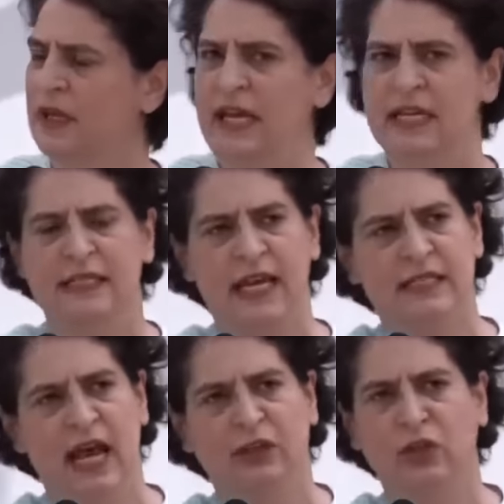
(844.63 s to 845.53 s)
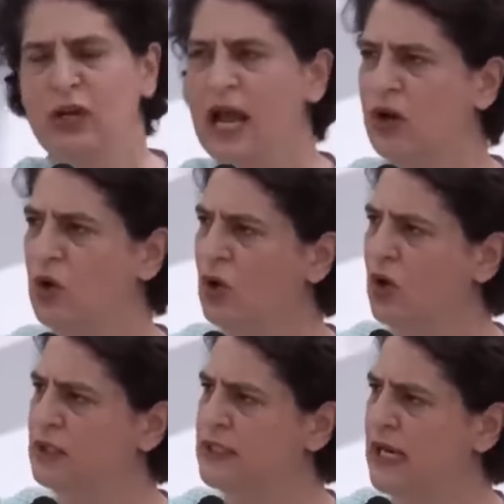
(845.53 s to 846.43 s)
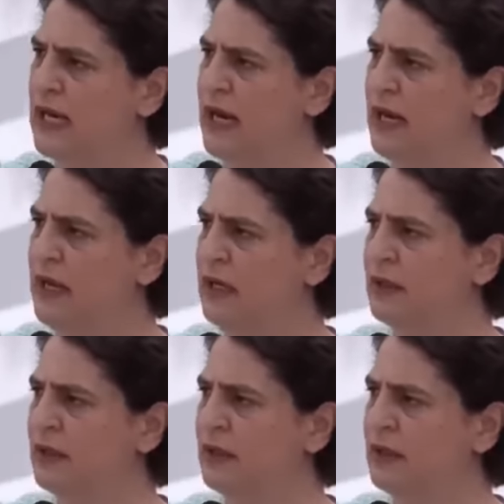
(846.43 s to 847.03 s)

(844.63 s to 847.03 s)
इसके साथ तो लाखों लोग चल रहे हैं